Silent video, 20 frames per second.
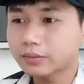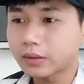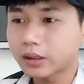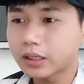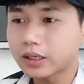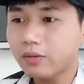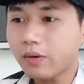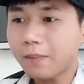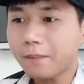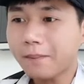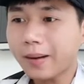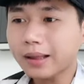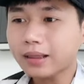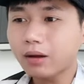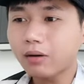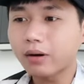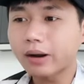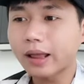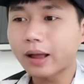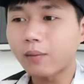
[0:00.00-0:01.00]
一万八
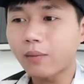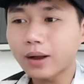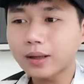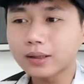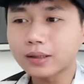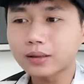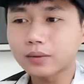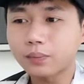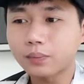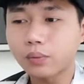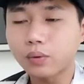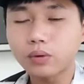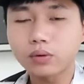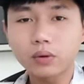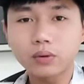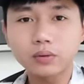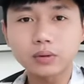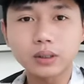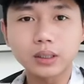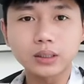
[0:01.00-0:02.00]
到两万波
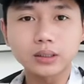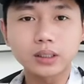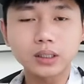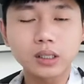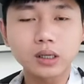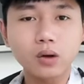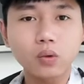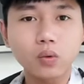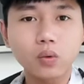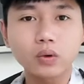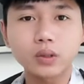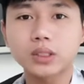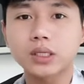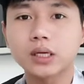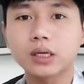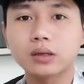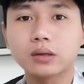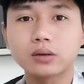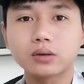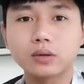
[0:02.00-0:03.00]
动的这个过
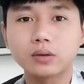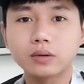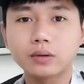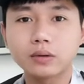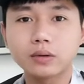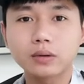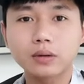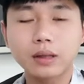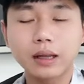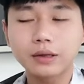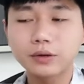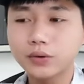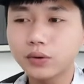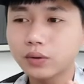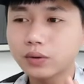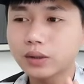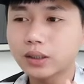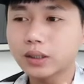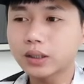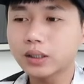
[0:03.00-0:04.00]
程，它
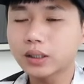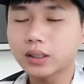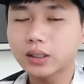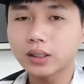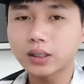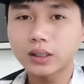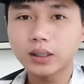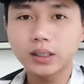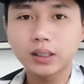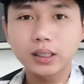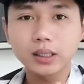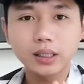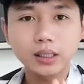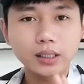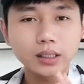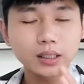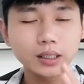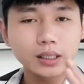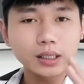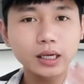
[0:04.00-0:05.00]
用了
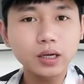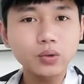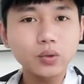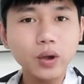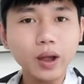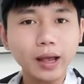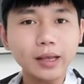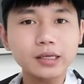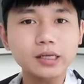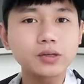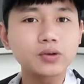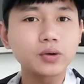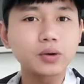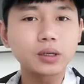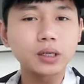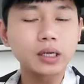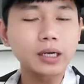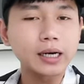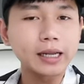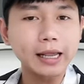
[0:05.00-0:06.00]
一个月还是用
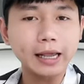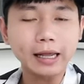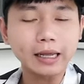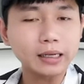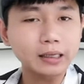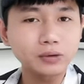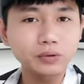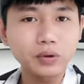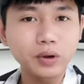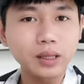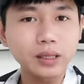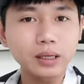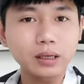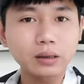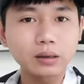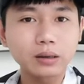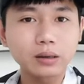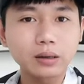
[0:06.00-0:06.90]
了两个月呢？